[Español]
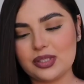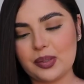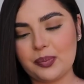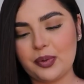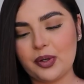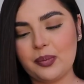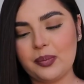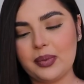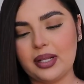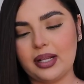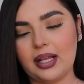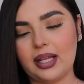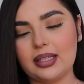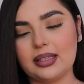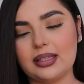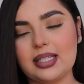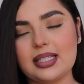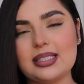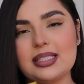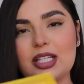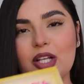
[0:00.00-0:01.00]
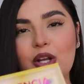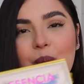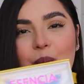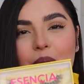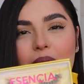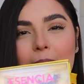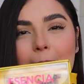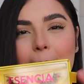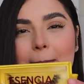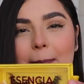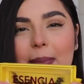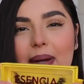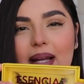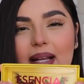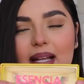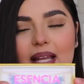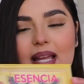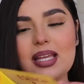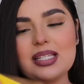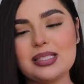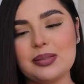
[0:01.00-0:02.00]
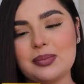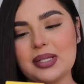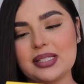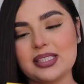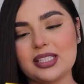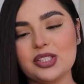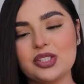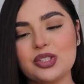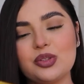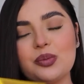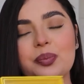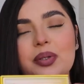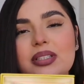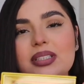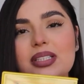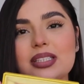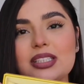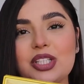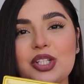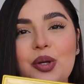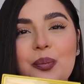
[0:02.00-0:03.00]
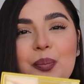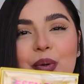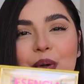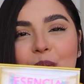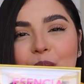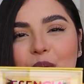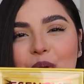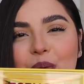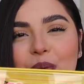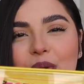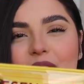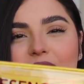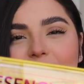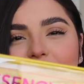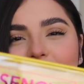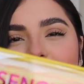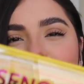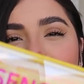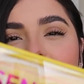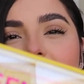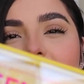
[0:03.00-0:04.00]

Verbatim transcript: sé, pero me encanta así como el empaque. Se me hace súper sencillo, pero muy bonito.